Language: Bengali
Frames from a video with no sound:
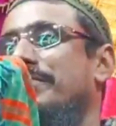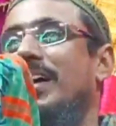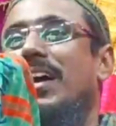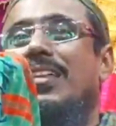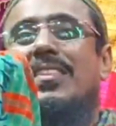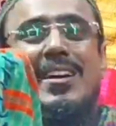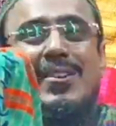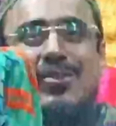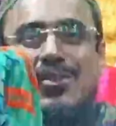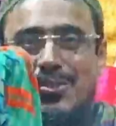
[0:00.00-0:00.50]

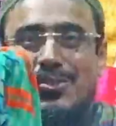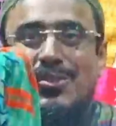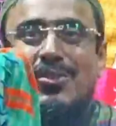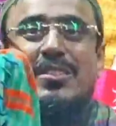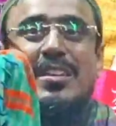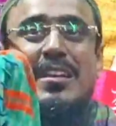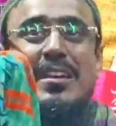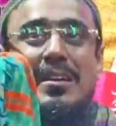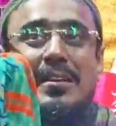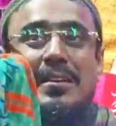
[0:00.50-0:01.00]
দাদা হুজুর
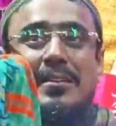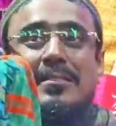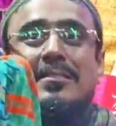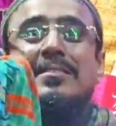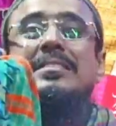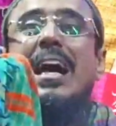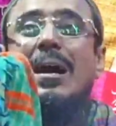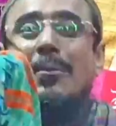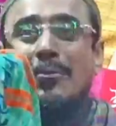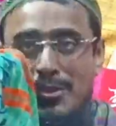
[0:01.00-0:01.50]

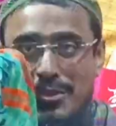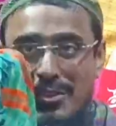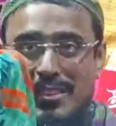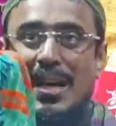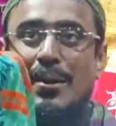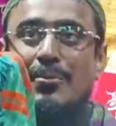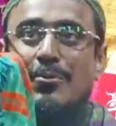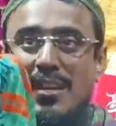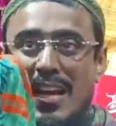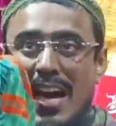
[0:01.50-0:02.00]
যেমন
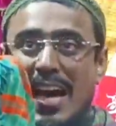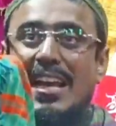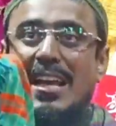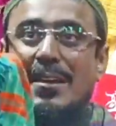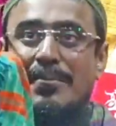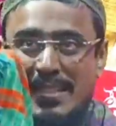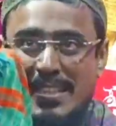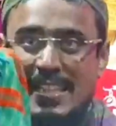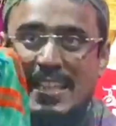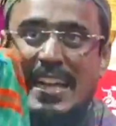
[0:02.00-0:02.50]
তেমন
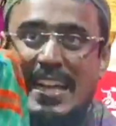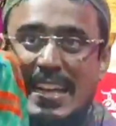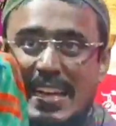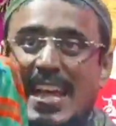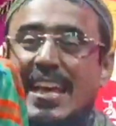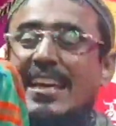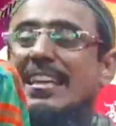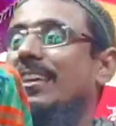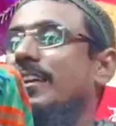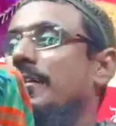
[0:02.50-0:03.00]
আলেম ছিলেন
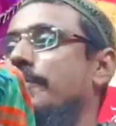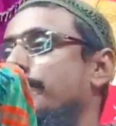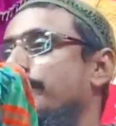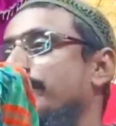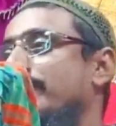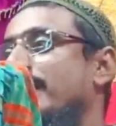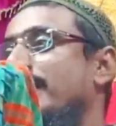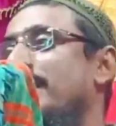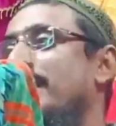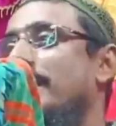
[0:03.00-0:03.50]
নাকি
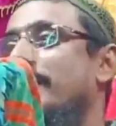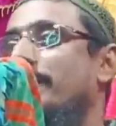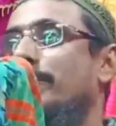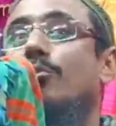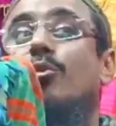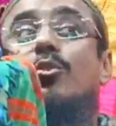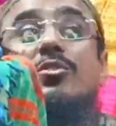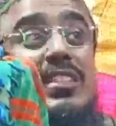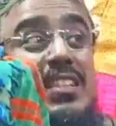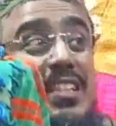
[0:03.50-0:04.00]

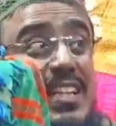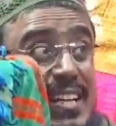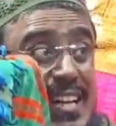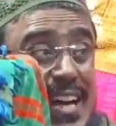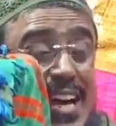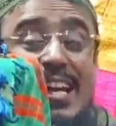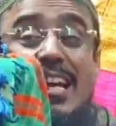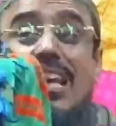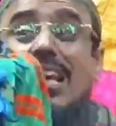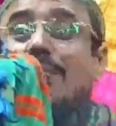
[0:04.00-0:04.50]
বসিরাট
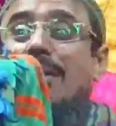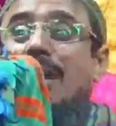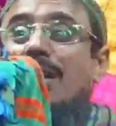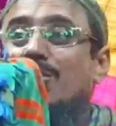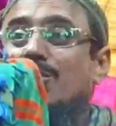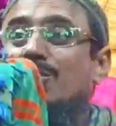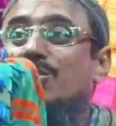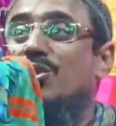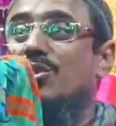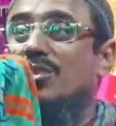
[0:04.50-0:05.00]
আল্লামা
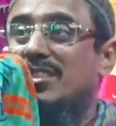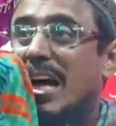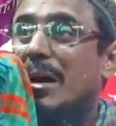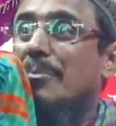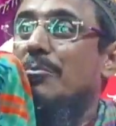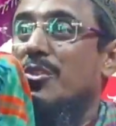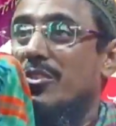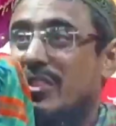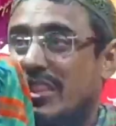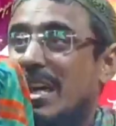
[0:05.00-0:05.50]
হুজুর
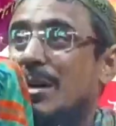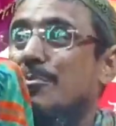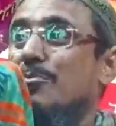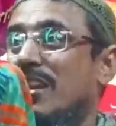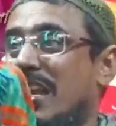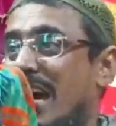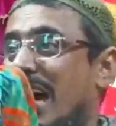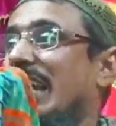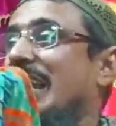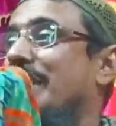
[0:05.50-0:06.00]
যেমন
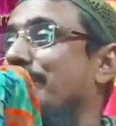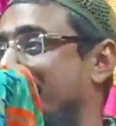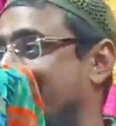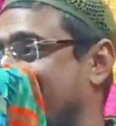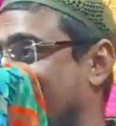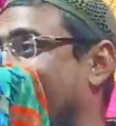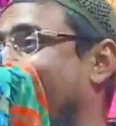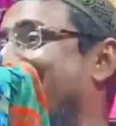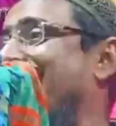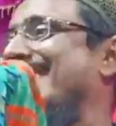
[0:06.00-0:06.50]
তেমন আলেম
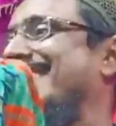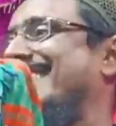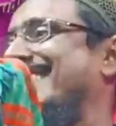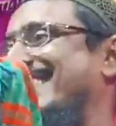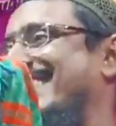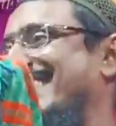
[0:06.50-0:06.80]
ছিলেন